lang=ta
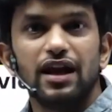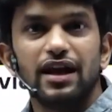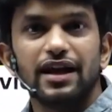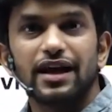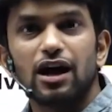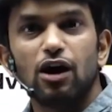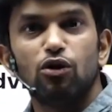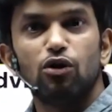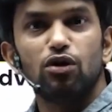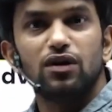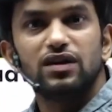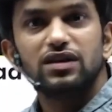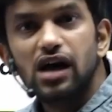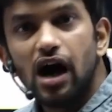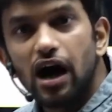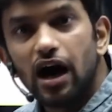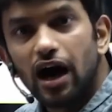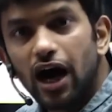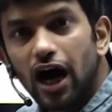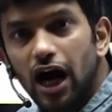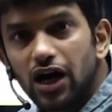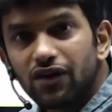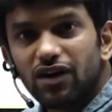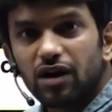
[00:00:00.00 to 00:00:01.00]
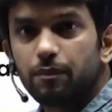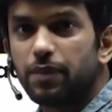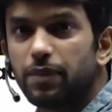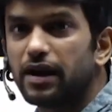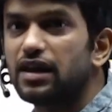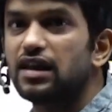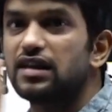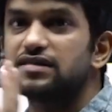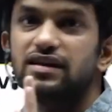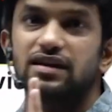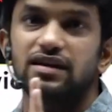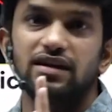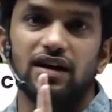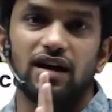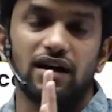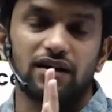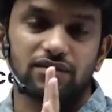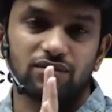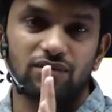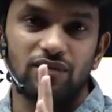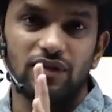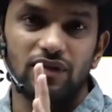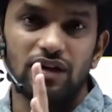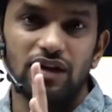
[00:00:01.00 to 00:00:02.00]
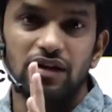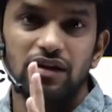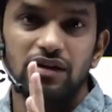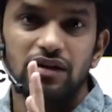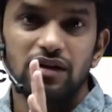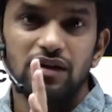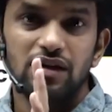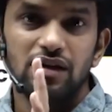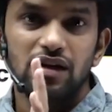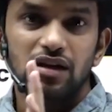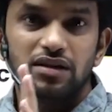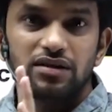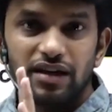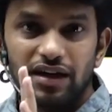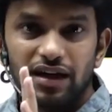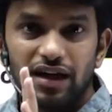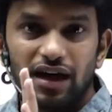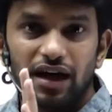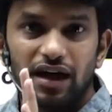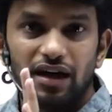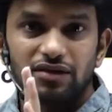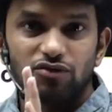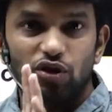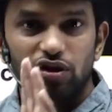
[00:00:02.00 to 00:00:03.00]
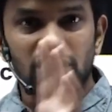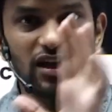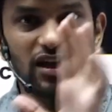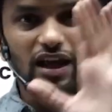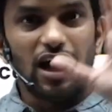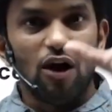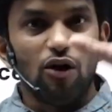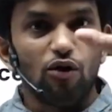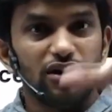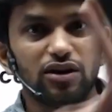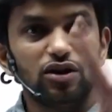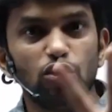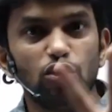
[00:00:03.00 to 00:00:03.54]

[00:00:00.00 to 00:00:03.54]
ஏன்னா அவங்க வந்து ஹார்ட் ஒர்க் பண்ணல சரியா சரியா ஸோ அதனால அவங்க வந்து